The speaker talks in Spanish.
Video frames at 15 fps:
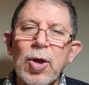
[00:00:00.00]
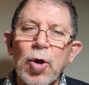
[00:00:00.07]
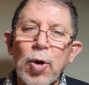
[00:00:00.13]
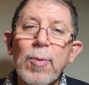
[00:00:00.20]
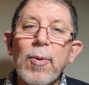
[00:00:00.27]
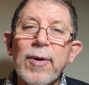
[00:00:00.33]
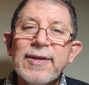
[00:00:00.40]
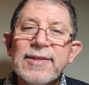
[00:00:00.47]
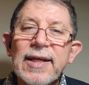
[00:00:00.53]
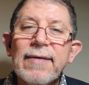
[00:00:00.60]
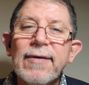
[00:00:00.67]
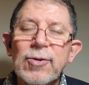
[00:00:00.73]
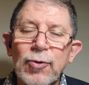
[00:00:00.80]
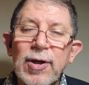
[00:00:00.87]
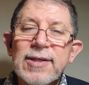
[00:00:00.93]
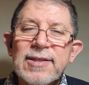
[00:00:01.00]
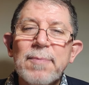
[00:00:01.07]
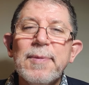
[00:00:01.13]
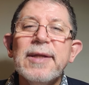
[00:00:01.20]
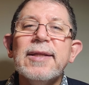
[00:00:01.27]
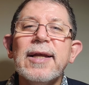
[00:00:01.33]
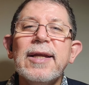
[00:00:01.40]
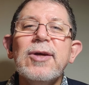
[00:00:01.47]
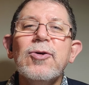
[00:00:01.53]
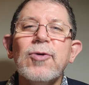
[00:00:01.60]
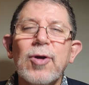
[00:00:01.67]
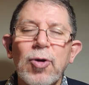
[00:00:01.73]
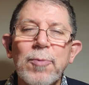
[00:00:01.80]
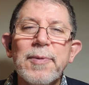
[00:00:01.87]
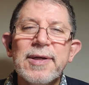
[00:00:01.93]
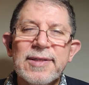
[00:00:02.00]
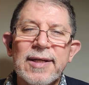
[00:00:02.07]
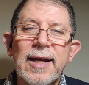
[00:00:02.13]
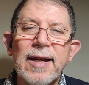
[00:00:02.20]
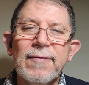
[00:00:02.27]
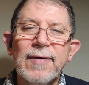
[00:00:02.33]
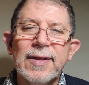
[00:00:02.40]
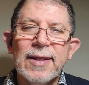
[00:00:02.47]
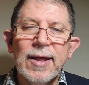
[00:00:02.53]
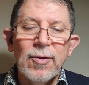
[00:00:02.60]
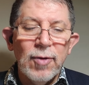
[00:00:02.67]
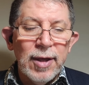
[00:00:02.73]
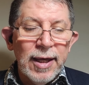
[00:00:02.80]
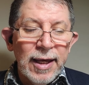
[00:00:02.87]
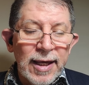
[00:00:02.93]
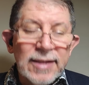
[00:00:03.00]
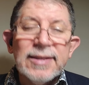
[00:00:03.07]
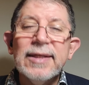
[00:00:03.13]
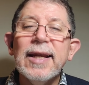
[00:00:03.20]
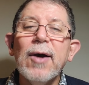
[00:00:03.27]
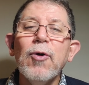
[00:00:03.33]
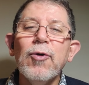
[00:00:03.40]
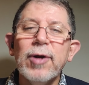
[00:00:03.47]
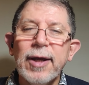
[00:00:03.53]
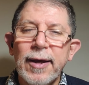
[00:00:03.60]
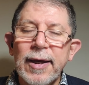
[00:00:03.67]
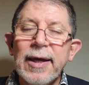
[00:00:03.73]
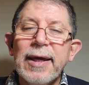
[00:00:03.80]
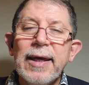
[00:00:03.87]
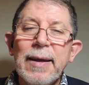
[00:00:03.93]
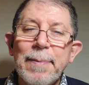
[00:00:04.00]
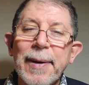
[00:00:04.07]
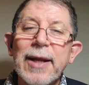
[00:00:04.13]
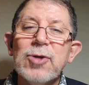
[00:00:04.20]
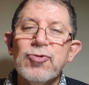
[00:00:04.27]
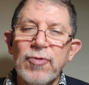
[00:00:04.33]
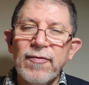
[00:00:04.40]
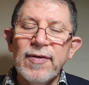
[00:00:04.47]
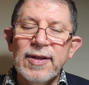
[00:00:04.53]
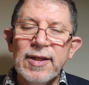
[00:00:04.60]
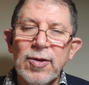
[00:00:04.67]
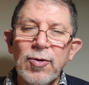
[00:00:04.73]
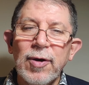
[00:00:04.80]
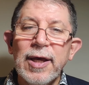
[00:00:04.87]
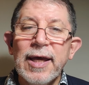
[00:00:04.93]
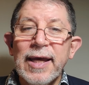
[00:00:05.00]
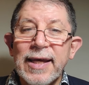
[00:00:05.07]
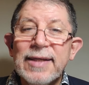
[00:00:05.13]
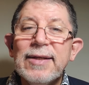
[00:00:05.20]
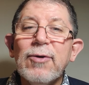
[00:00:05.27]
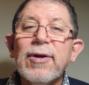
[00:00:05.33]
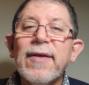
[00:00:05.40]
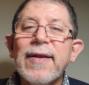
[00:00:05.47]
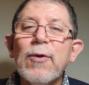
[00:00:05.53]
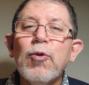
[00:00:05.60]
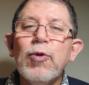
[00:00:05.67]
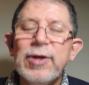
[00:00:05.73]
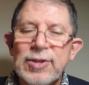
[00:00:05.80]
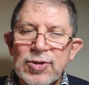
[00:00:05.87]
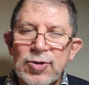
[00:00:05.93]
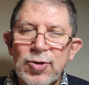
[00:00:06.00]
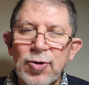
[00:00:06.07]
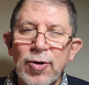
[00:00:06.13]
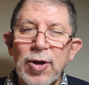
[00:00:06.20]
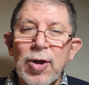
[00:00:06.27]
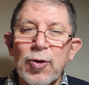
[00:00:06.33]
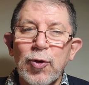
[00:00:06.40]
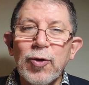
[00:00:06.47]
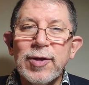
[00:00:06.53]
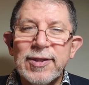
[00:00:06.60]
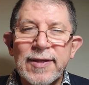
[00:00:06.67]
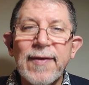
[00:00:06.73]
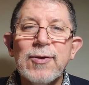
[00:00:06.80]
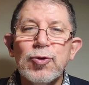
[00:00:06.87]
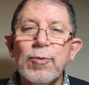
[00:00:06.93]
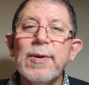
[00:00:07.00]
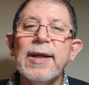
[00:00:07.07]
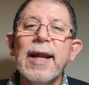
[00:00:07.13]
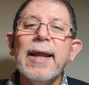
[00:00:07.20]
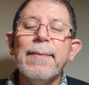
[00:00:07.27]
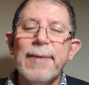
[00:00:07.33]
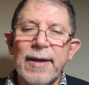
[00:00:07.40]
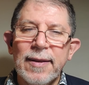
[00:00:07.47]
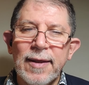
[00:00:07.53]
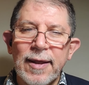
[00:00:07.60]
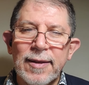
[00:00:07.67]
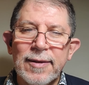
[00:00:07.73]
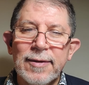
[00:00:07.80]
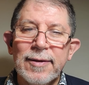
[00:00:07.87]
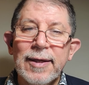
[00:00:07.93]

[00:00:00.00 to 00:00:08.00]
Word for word: como se levantó la serpiente, el Hijo del Hombre será levantado. Esa es la hora y para eso ha venido. Es la hora del juicio, donde se descubrirá la verdad.